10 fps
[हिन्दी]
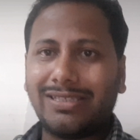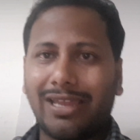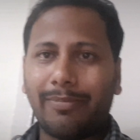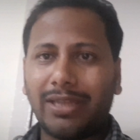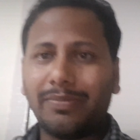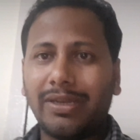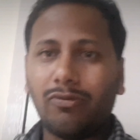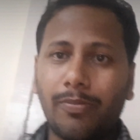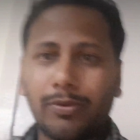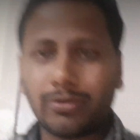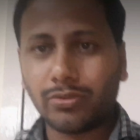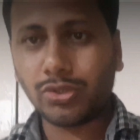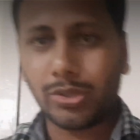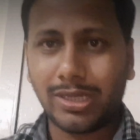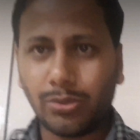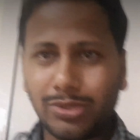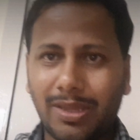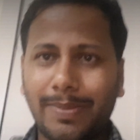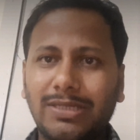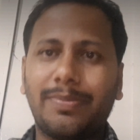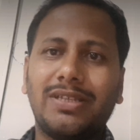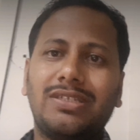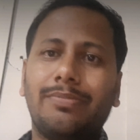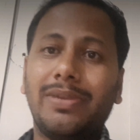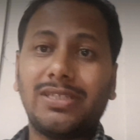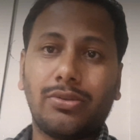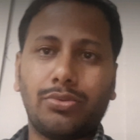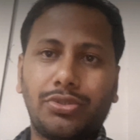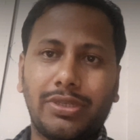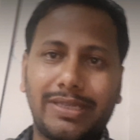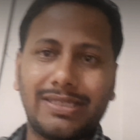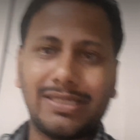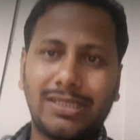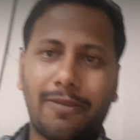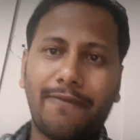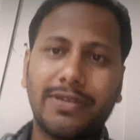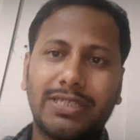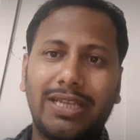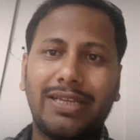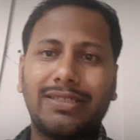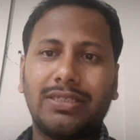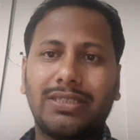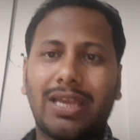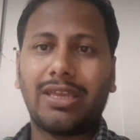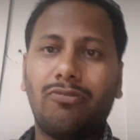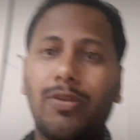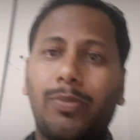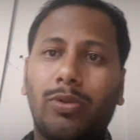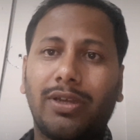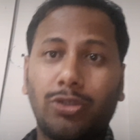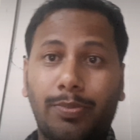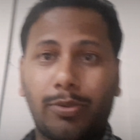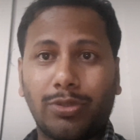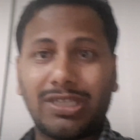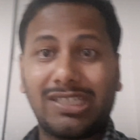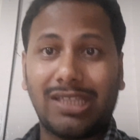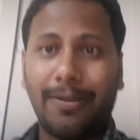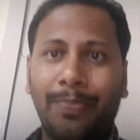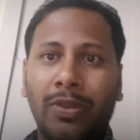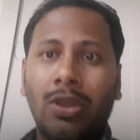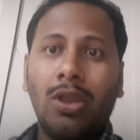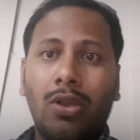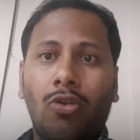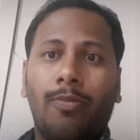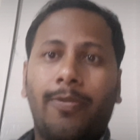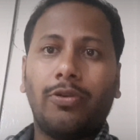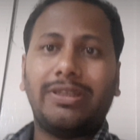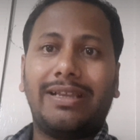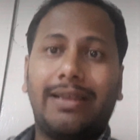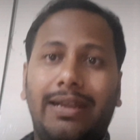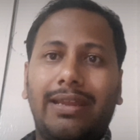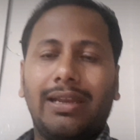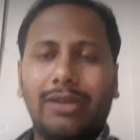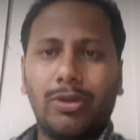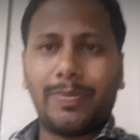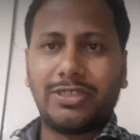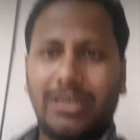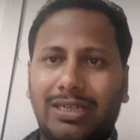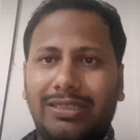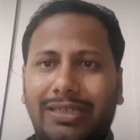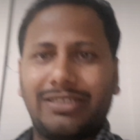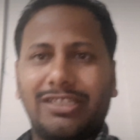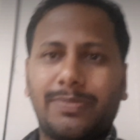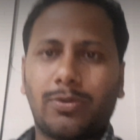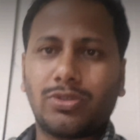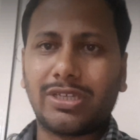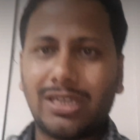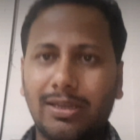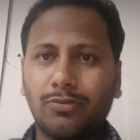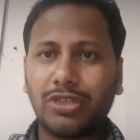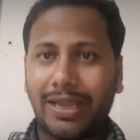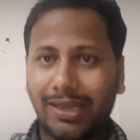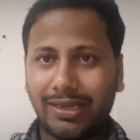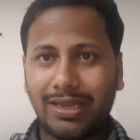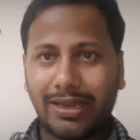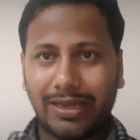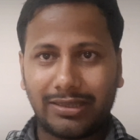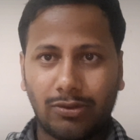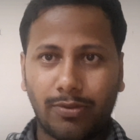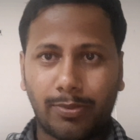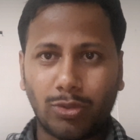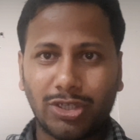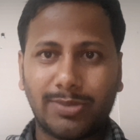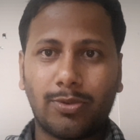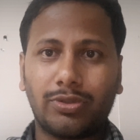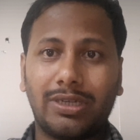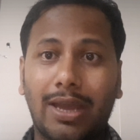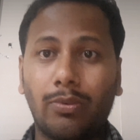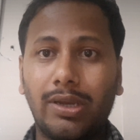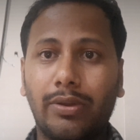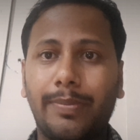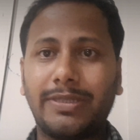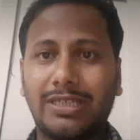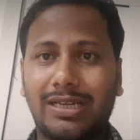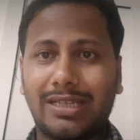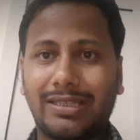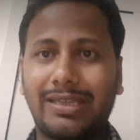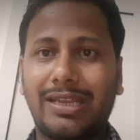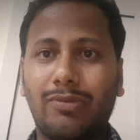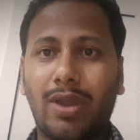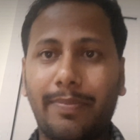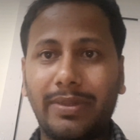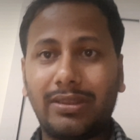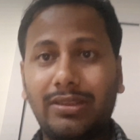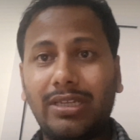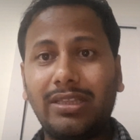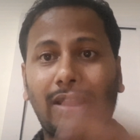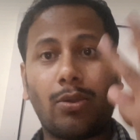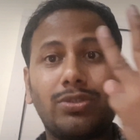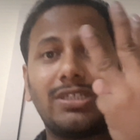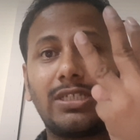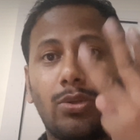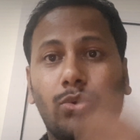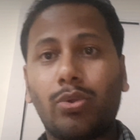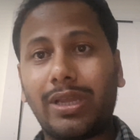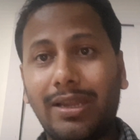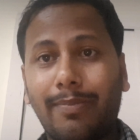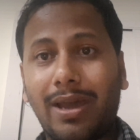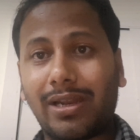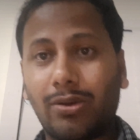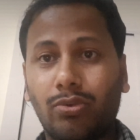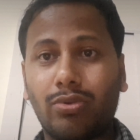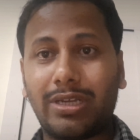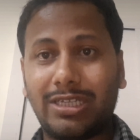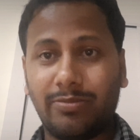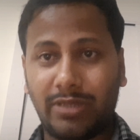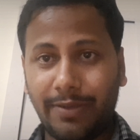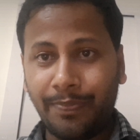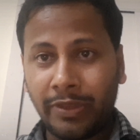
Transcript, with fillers: साल बाद मैंने विप्रो क्यों छोड़ा तो उसके पीछे बेसिक कुछ रीजंस थे फर्स्टली रीजंस था कि विप्रो का जो प्रोजेक्ट्स था वो बहुत ही क्रिटिकल लेवल पे चल रहा था यानी जिस प्रोजेक्ट के लिए मुझे हायर किया गया था वो प्रोजेक्ट्स बहुत ही डाउन लेवल पे चल रहा था यानी वहाँ पे थ्री थाउजेंड्स लोगों के लिए बारह लोगों की टीम थी